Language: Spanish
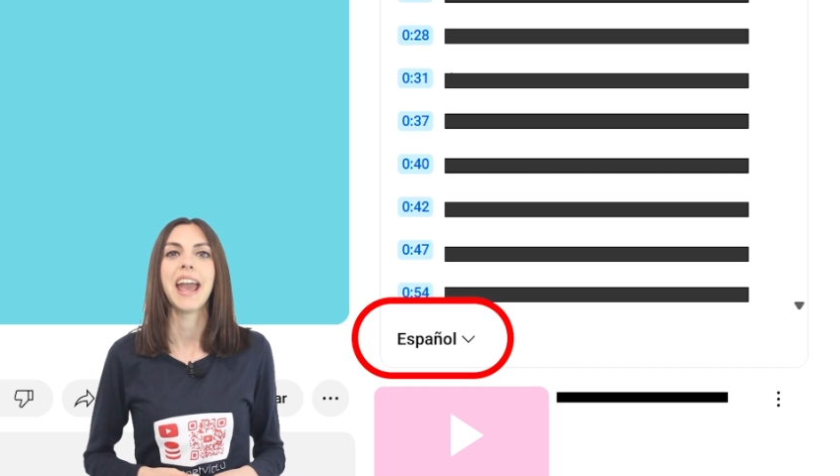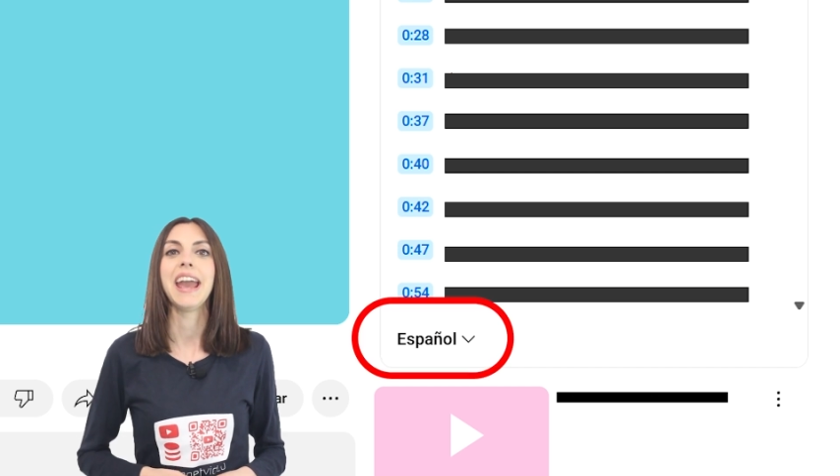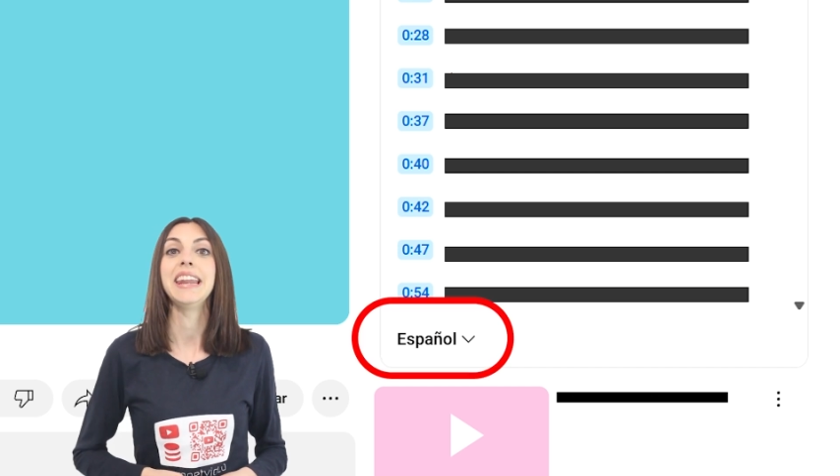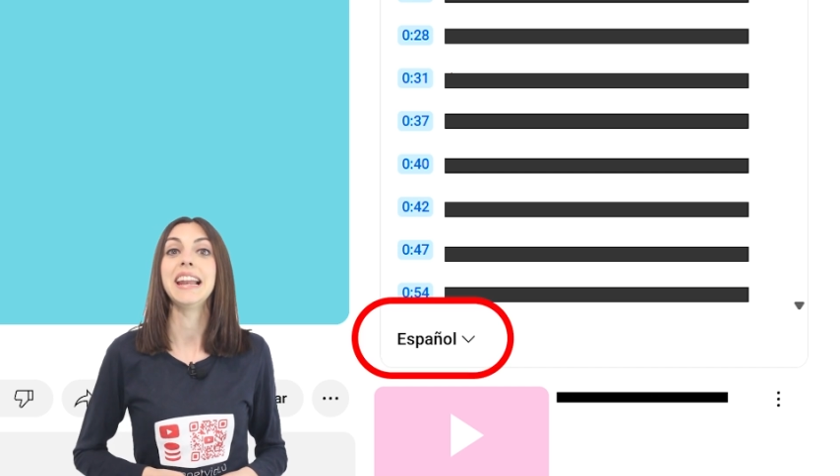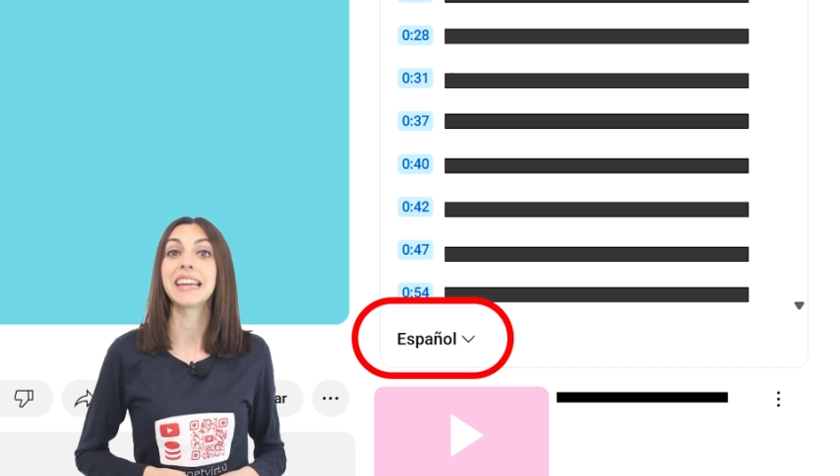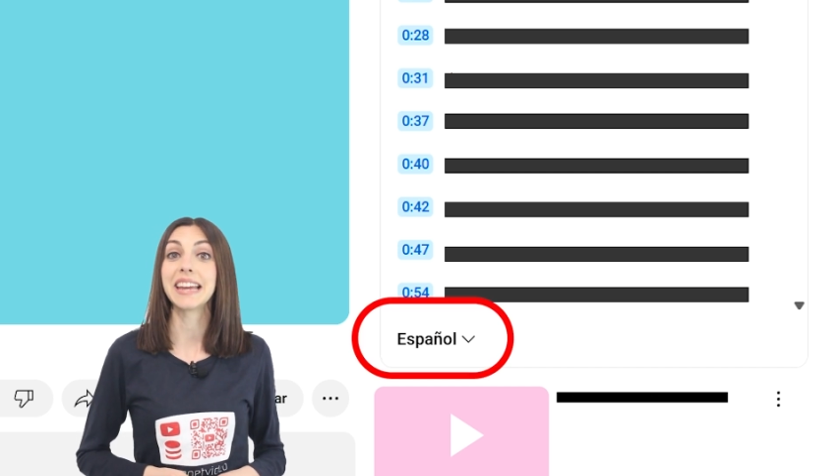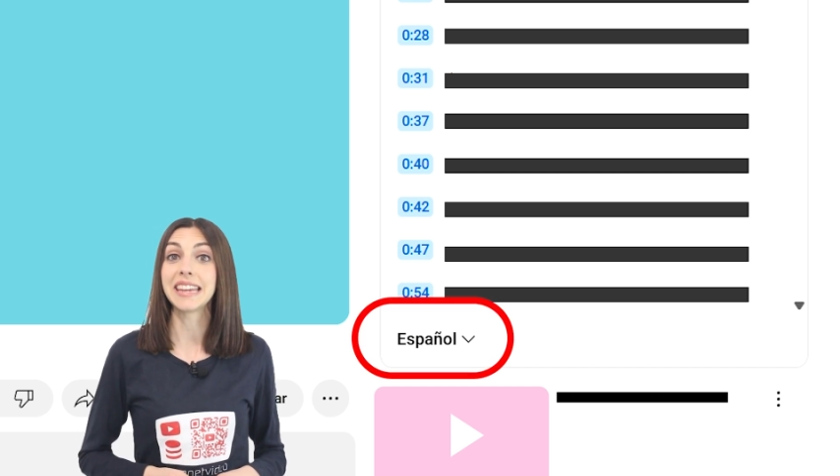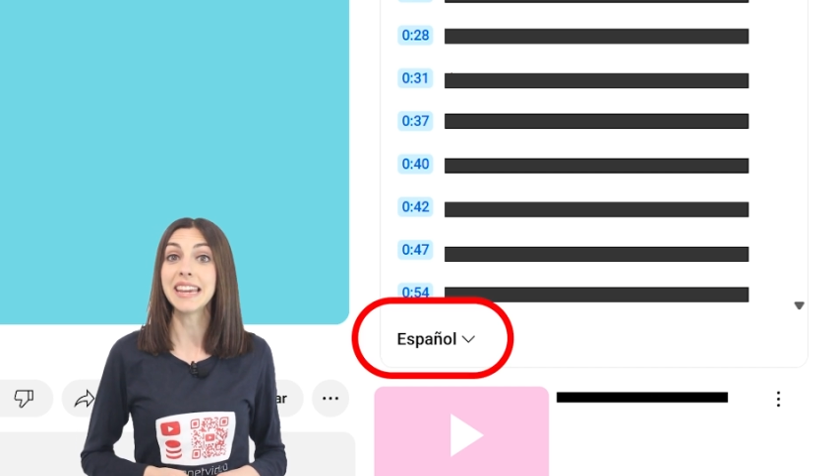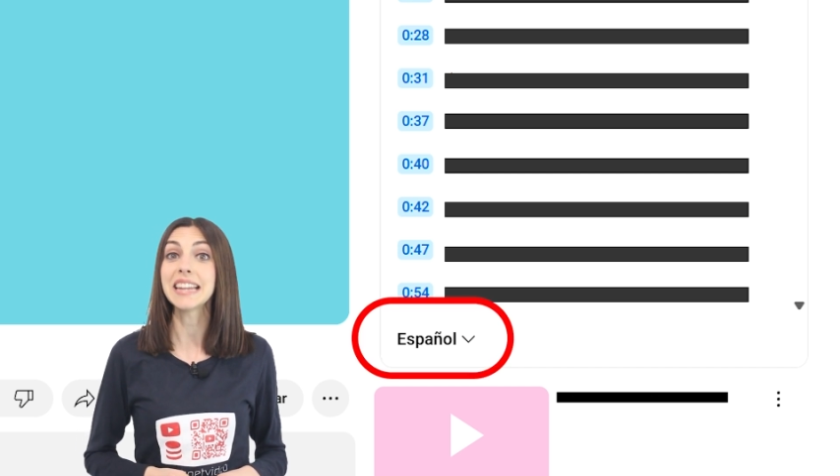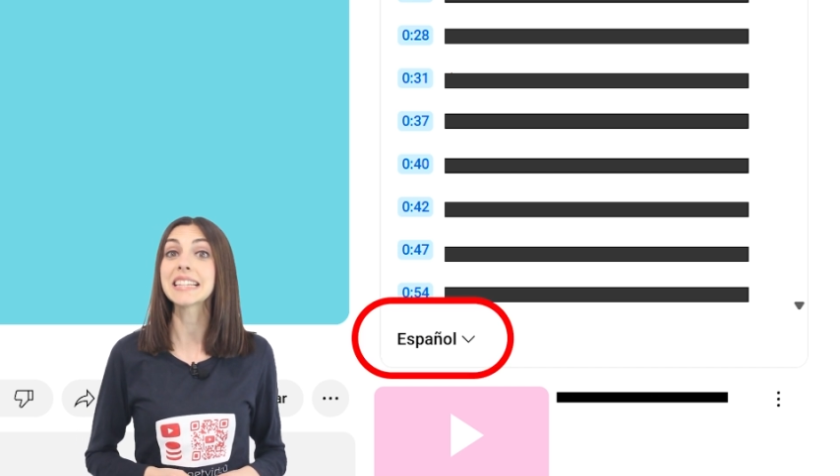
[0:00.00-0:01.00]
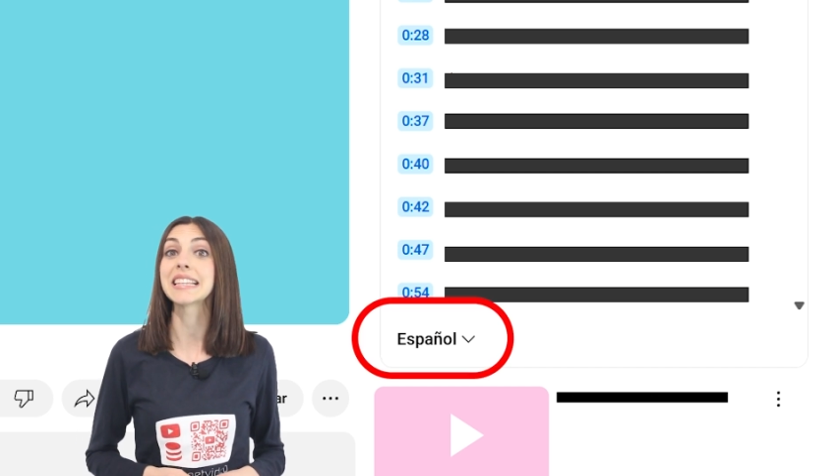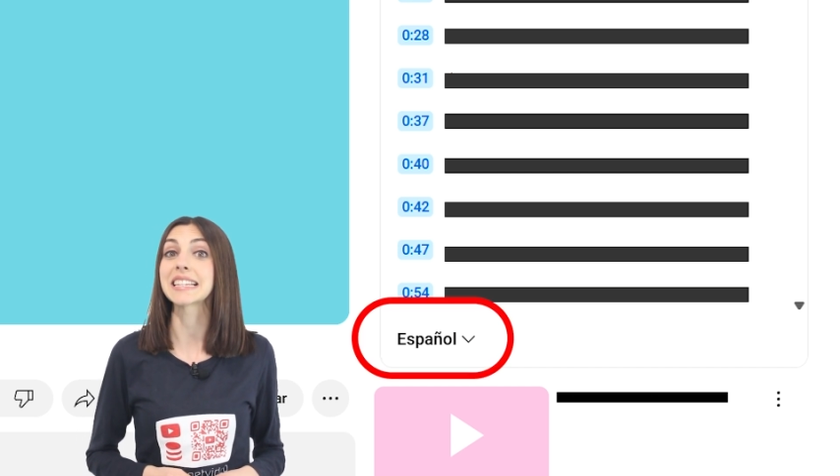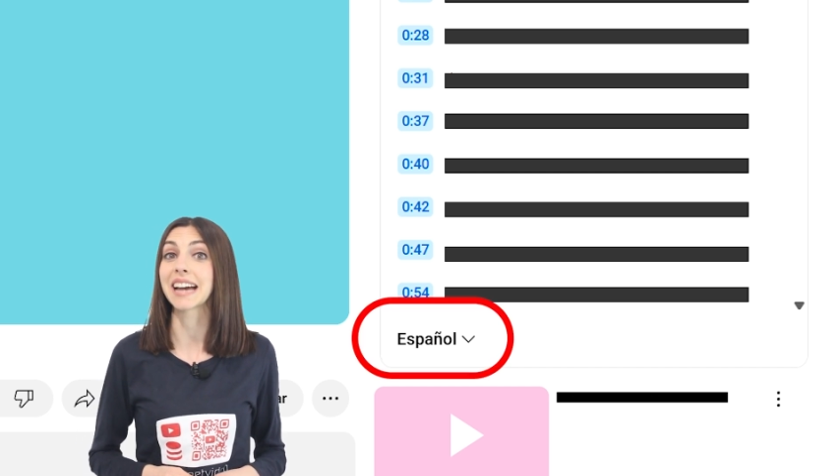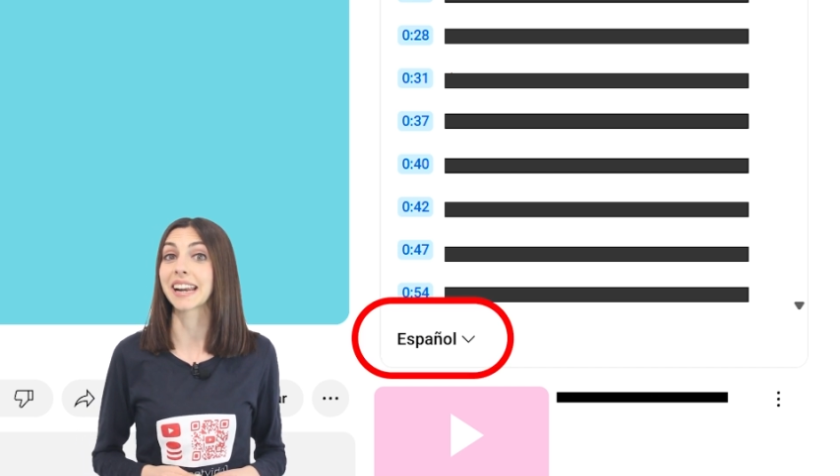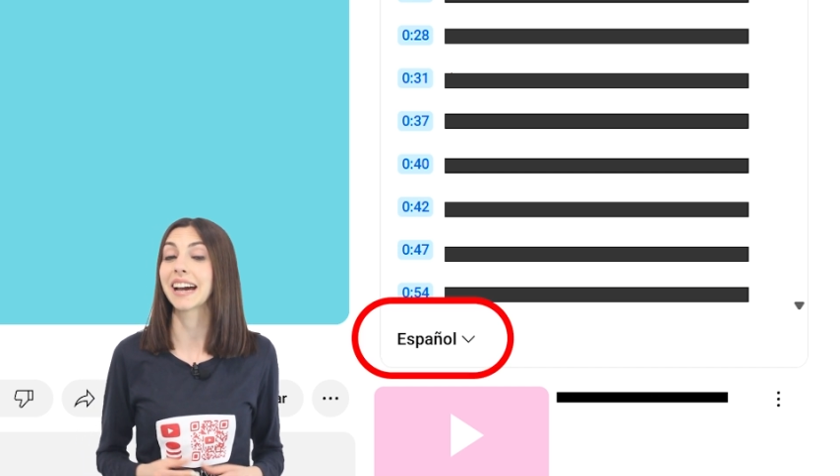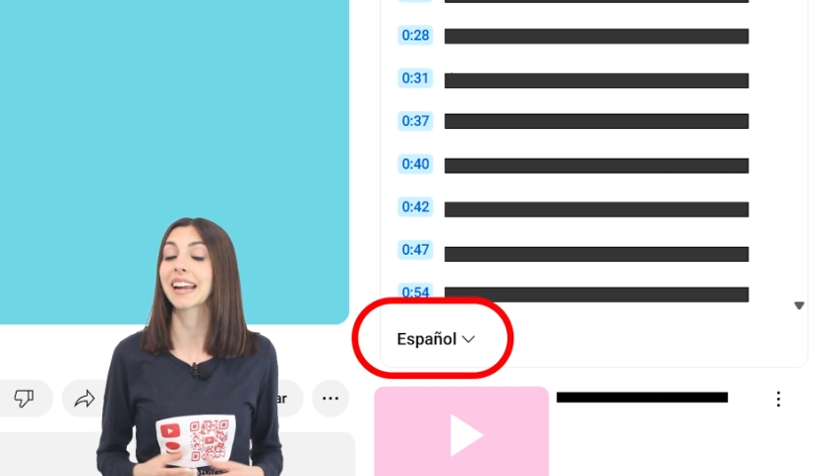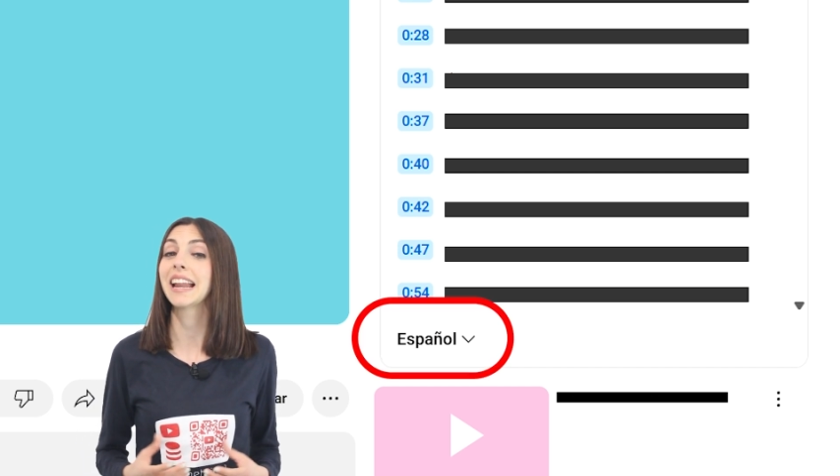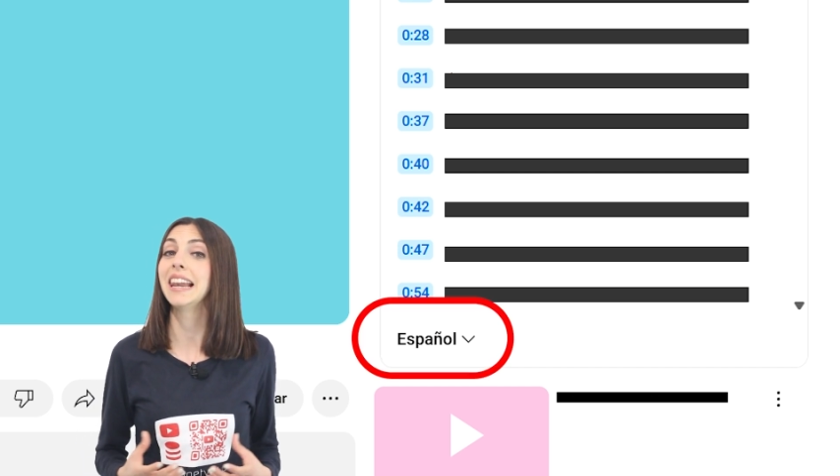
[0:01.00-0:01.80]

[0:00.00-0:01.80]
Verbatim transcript: en el que quieres descargar